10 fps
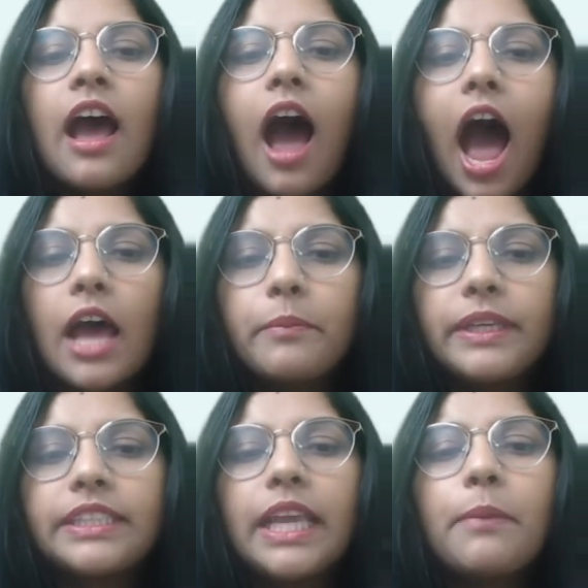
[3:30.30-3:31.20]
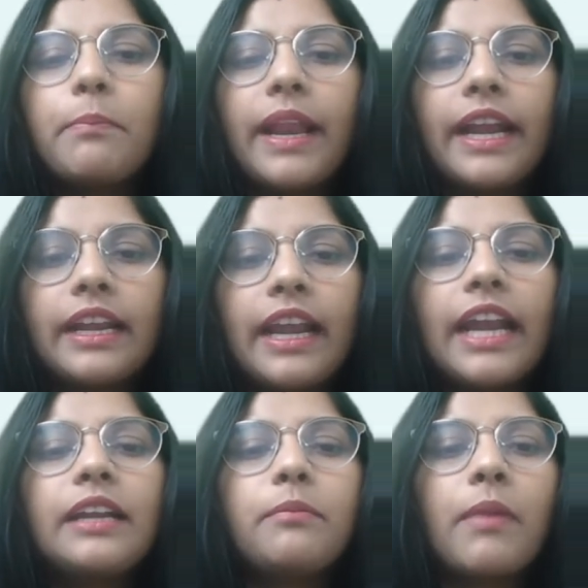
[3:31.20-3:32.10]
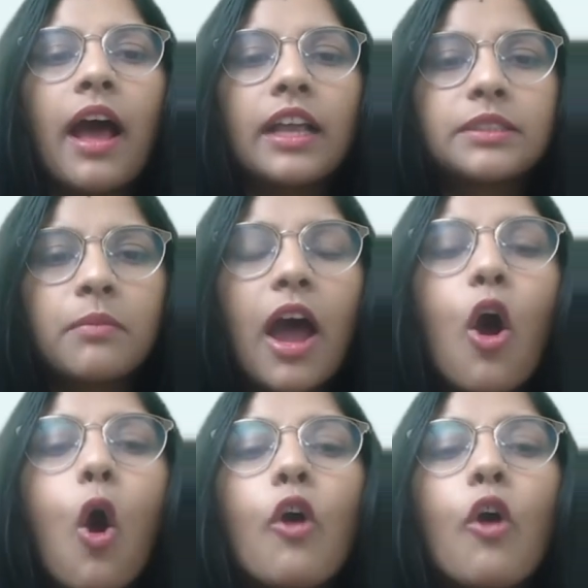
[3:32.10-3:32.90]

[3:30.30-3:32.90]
आरबीसी प्लेटलेट प्लाज्मा